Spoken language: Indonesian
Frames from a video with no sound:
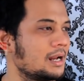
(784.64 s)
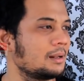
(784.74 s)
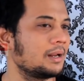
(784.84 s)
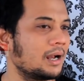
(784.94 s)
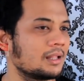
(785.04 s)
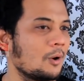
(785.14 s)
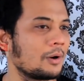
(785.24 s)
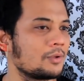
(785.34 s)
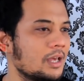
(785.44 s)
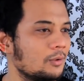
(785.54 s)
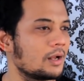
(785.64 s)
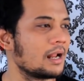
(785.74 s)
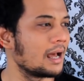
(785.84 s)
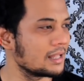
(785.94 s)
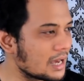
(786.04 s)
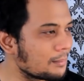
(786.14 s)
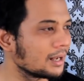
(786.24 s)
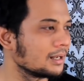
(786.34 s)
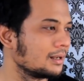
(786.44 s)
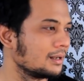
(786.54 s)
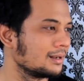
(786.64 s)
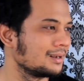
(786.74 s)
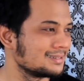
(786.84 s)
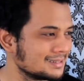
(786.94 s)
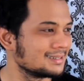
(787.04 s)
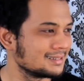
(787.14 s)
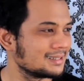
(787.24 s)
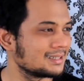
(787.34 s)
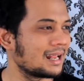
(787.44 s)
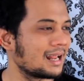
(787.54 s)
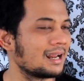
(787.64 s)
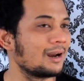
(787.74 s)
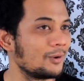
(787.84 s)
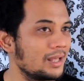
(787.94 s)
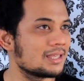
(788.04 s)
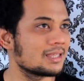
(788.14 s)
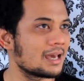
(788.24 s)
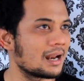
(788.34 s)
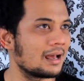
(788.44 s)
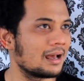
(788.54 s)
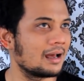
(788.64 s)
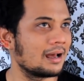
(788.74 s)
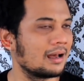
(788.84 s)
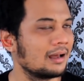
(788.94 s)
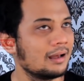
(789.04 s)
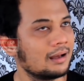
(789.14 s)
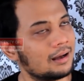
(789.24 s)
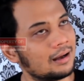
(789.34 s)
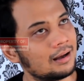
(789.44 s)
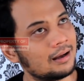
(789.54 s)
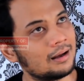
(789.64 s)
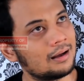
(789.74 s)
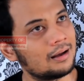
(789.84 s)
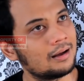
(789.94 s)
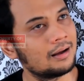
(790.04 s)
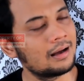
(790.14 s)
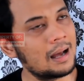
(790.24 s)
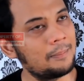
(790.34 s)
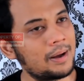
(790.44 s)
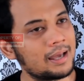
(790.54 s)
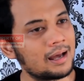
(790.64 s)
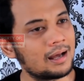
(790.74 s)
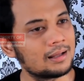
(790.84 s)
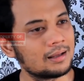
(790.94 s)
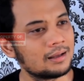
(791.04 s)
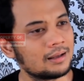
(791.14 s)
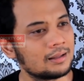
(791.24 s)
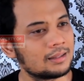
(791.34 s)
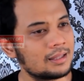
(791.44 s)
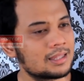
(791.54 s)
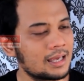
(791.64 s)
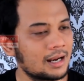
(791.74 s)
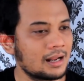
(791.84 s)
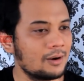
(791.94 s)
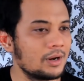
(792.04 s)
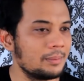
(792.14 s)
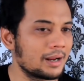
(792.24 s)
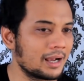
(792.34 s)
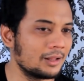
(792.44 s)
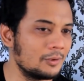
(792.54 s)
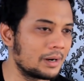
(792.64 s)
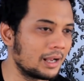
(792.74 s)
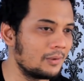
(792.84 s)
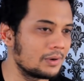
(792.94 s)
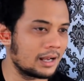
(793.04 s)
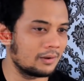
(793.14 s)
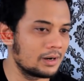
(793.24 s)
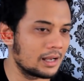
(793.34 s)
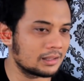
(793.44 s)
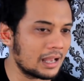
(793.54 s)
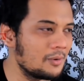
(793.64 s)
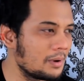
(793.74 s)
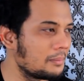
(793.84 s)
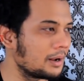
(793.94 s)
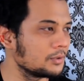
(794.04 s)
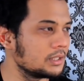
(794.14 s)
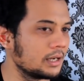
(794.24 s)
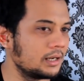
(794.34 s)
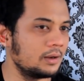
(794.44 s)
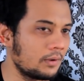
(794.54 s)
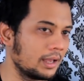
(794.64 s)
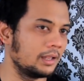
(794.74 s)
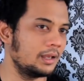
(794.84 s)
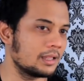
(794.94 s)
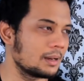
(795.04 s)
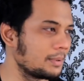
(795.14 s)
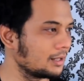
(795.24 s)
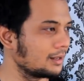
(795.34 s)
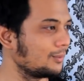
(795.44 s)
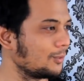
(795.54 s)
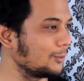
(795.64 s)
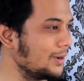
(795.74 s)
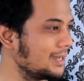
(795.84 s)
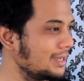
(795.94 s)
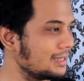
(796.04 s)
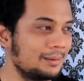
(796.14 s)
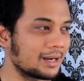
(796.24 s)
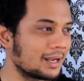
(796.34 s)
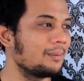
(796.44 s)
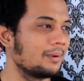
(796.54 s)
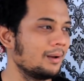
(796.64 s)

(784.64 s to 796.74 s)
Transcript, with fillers: dan mereka tahu manusia itu adalah ancaman. Secara naluri, secara uh, apa ya? jadi secara naluri mereka tuh mereka udah udah tahu bahwa manusia ini wah ini ancaman buat gue nih jadi mereka